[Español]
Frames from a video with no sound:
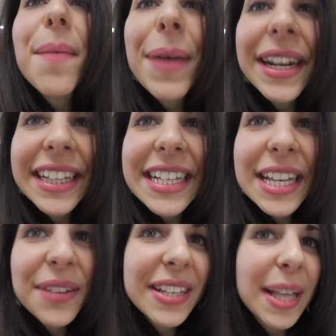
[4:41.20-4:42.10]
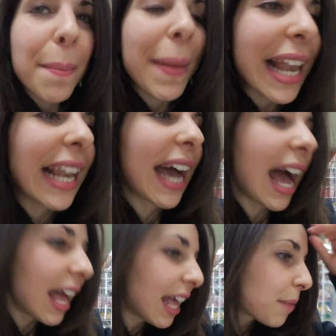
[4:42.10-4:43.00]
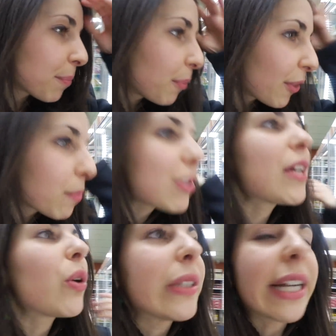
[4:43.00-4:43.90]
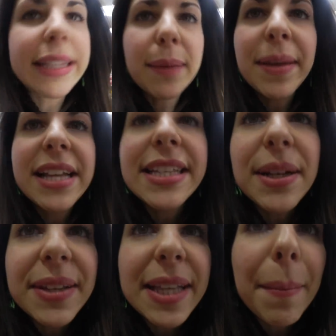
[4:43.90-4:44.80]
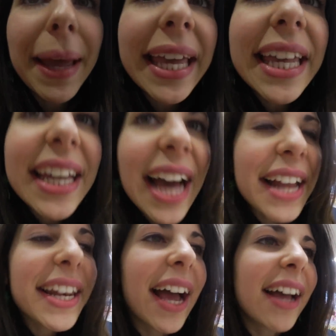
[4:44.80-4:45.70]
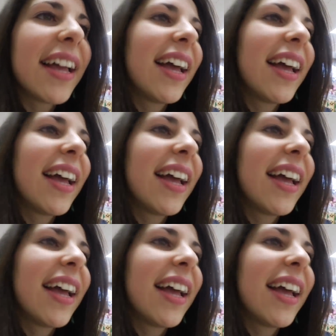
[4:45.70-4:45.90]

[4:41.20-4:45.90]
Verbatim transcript: aparte de cerveza belga, podemos encontrar también cerveza mexicana.